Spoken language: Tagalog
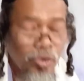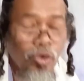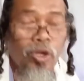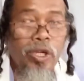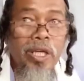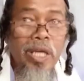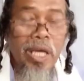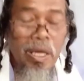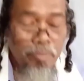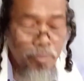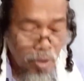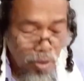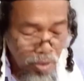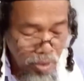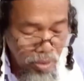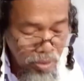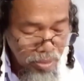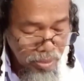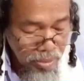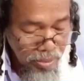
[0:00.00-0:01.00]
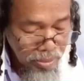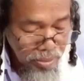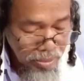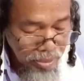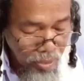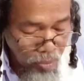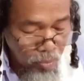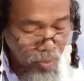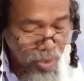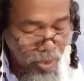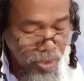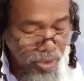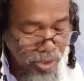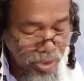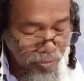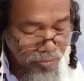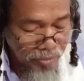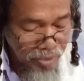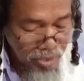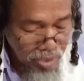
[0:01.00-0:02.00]
to keep all the words
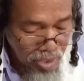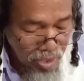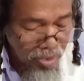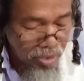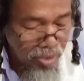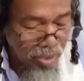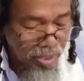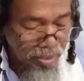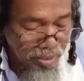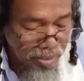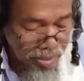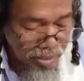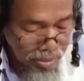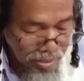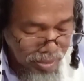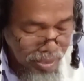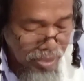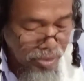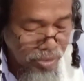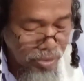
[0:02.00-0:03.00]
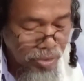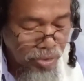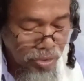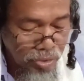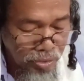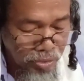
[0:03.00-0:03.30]
of this law and these statutes